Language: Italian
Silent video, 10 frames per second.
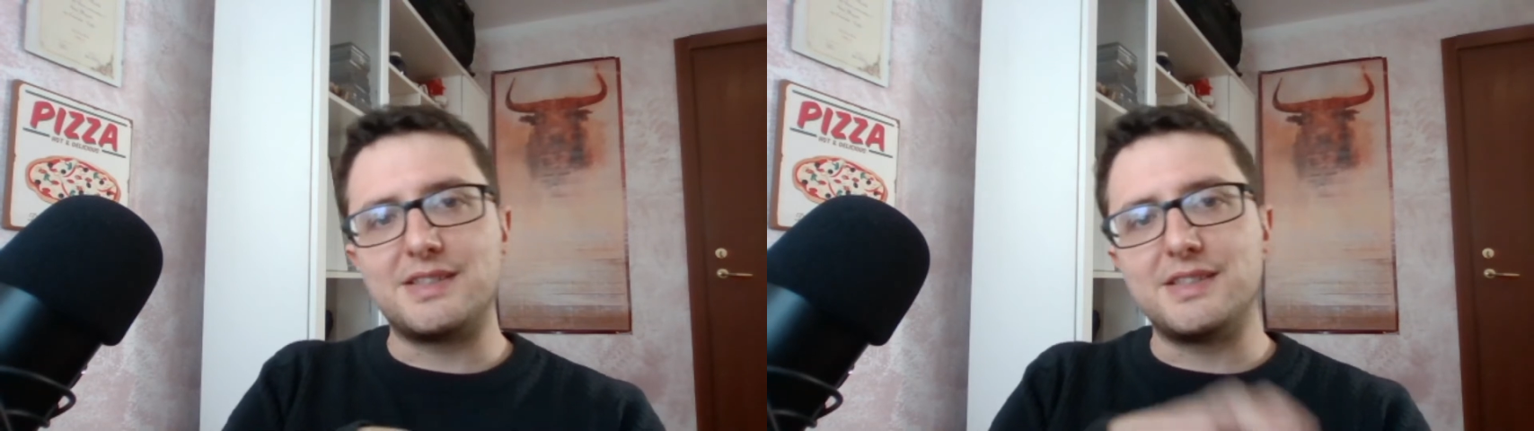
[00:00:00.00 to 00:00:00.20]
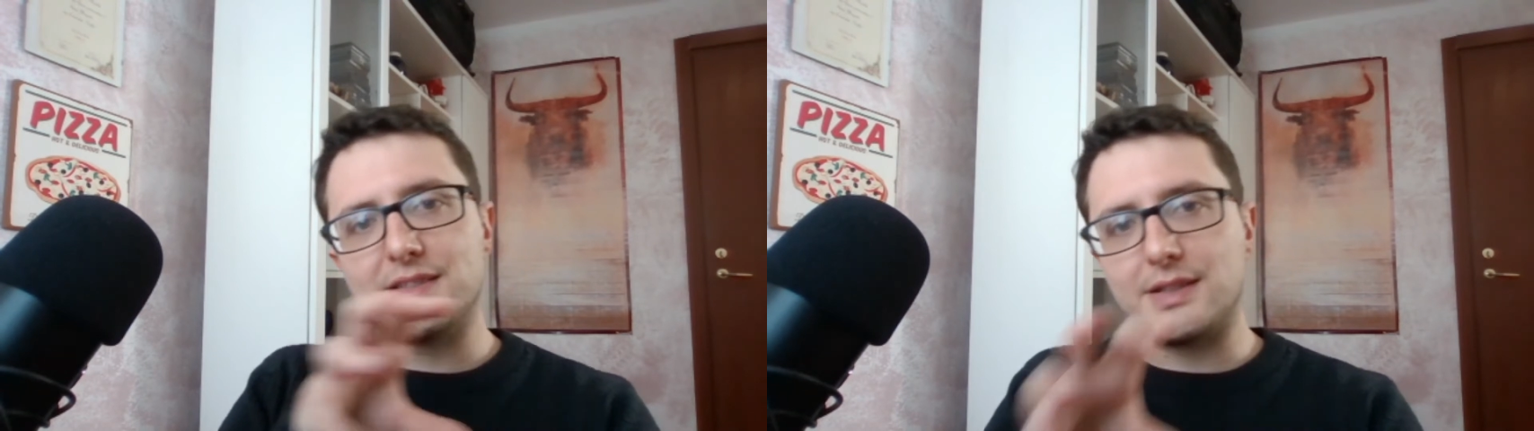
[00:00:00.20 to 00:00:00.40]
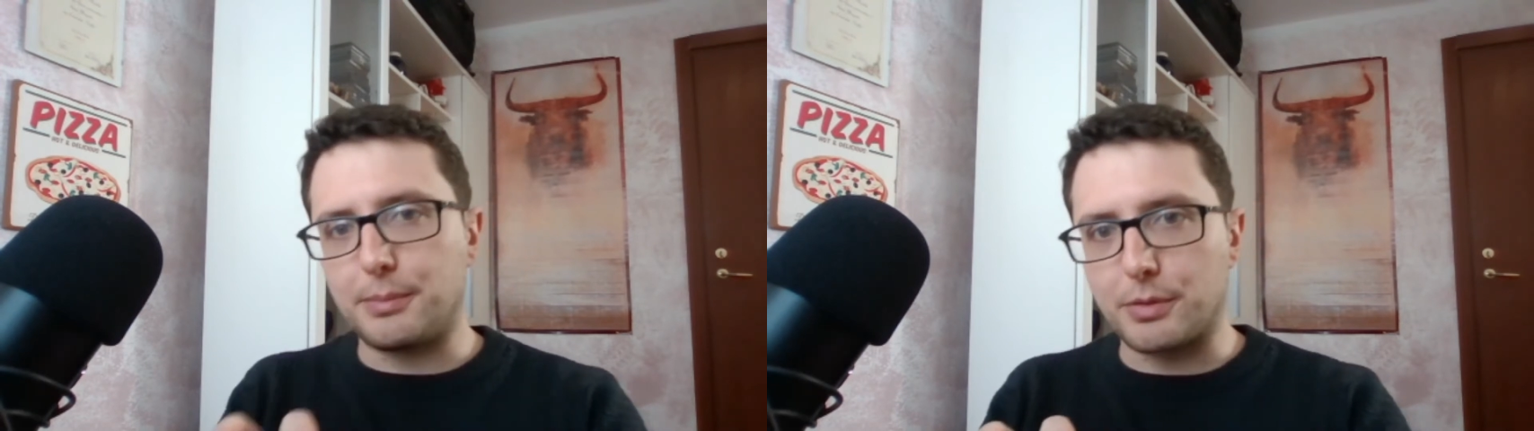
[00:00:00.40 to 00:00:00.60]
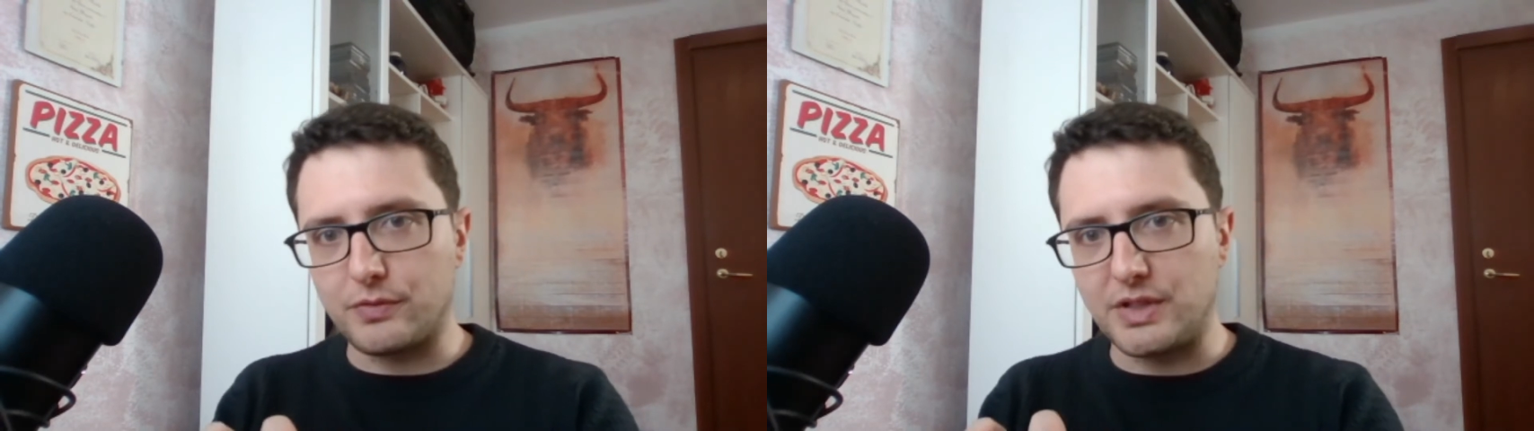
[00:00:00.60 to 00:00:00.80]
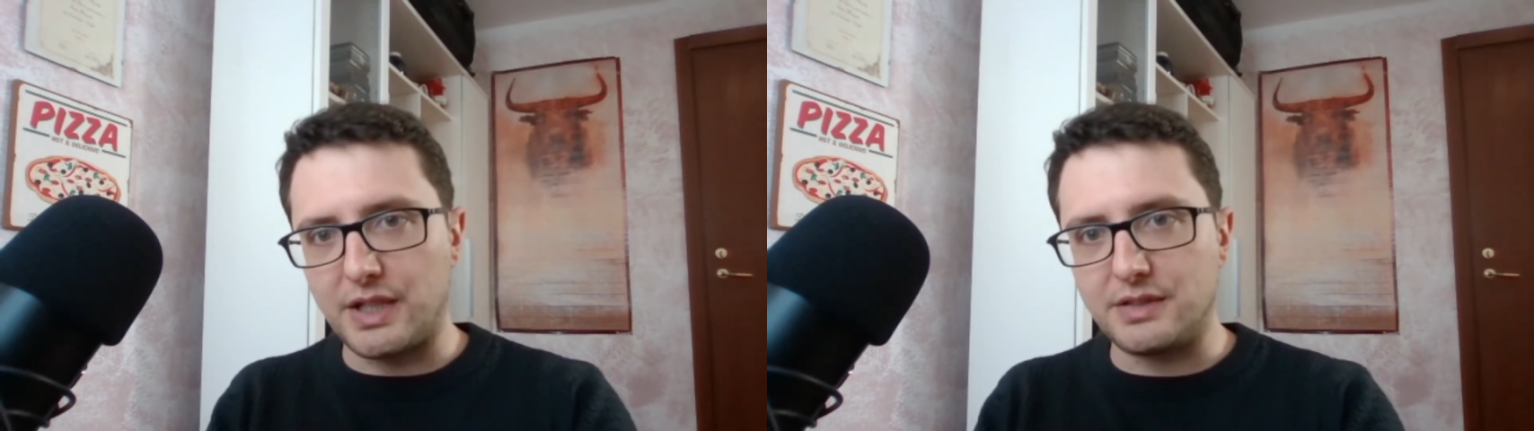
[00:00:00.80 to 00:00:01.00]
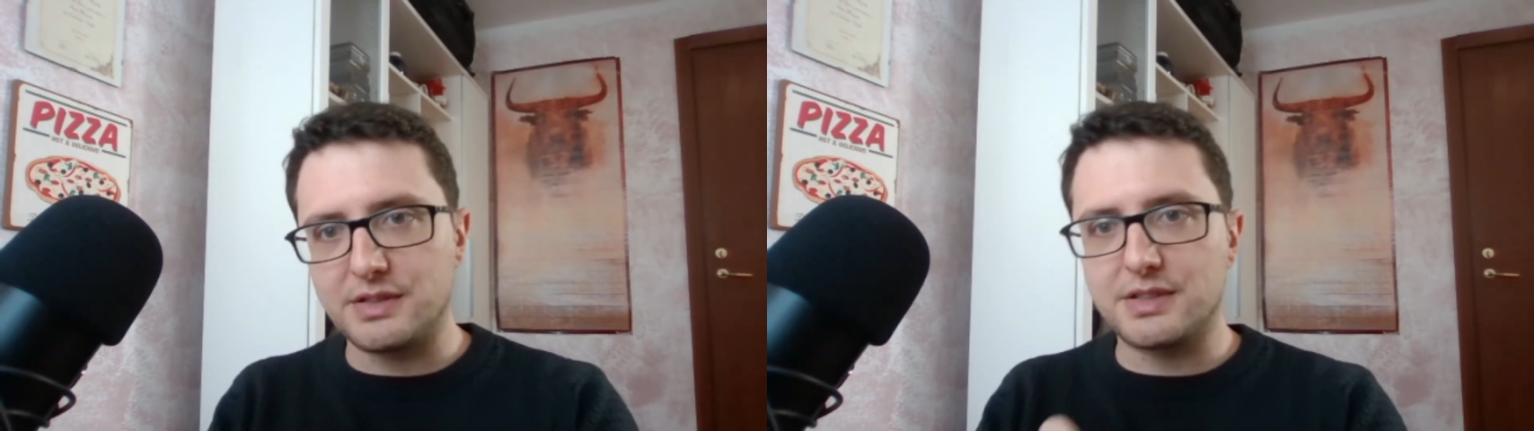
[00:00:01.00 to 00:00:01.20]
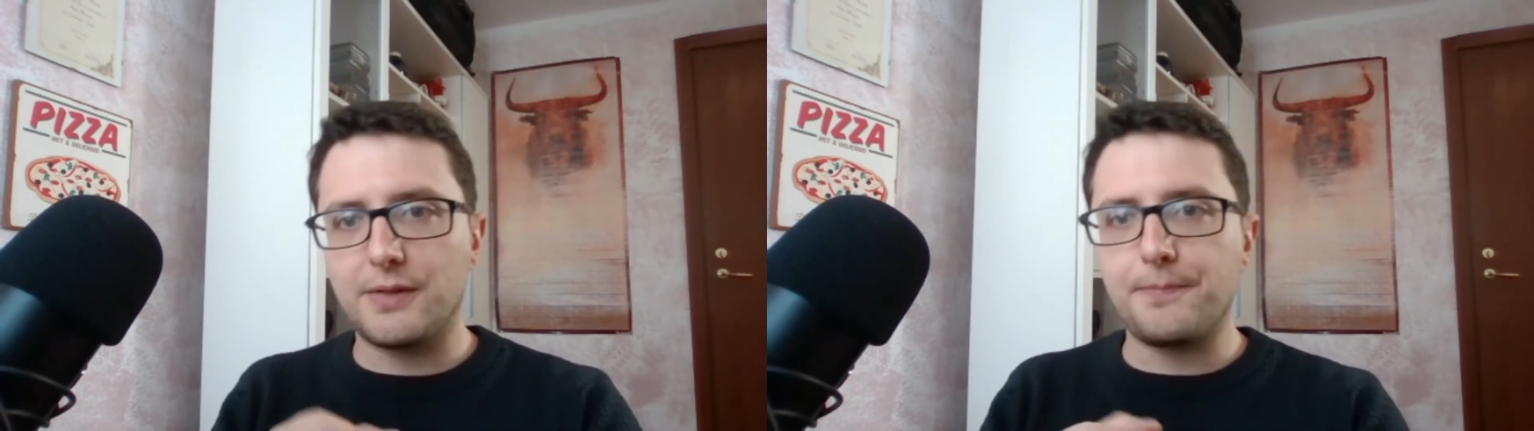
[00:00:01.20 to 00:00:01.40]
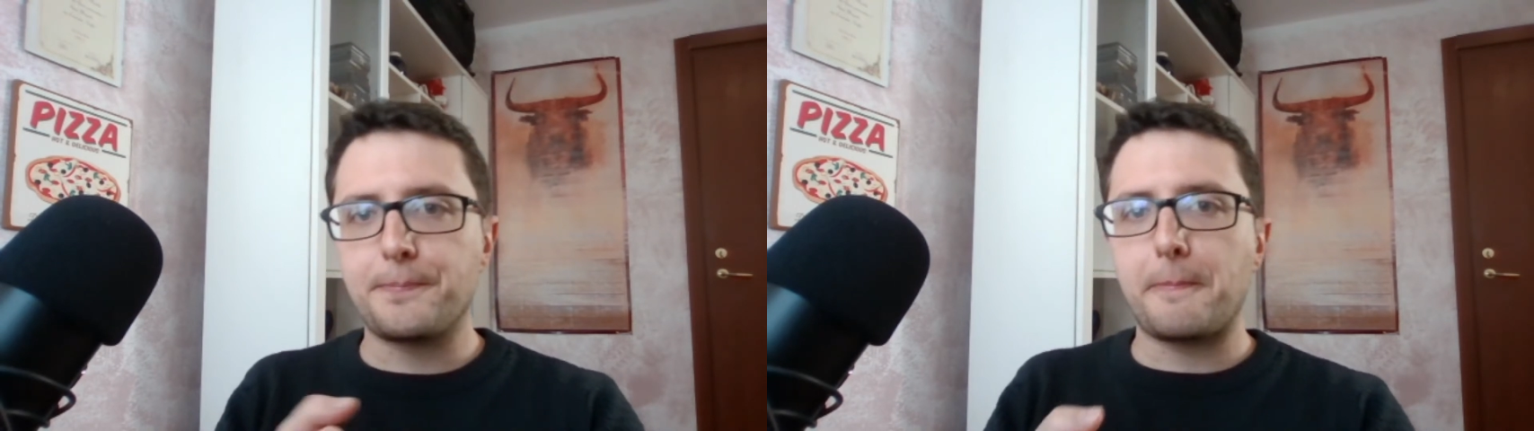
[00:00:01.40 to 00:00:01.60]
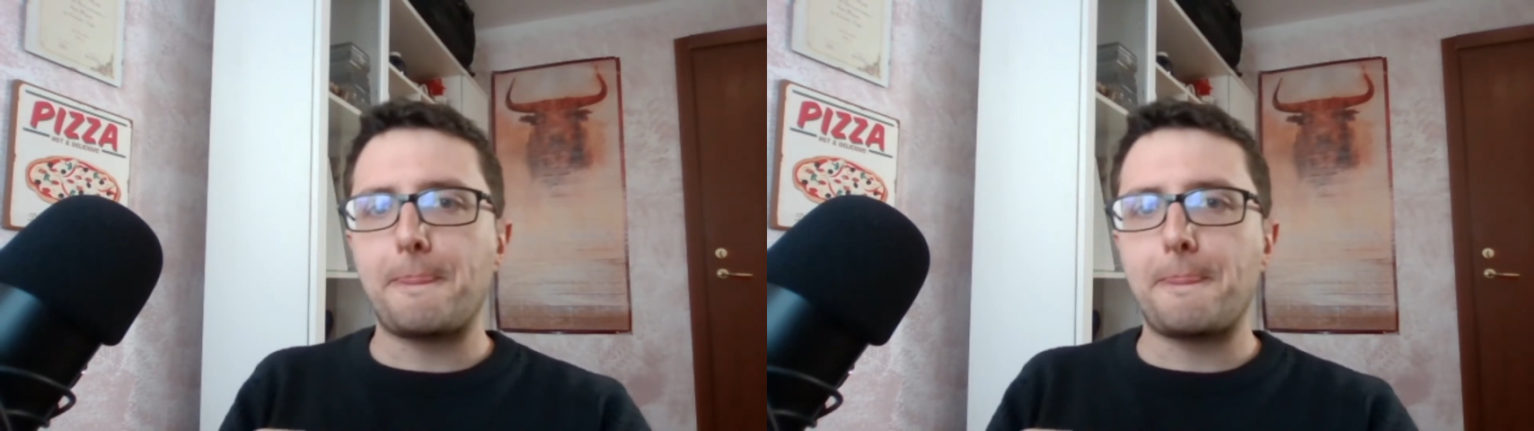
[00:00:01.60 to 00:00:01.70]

esiste la provvidenza?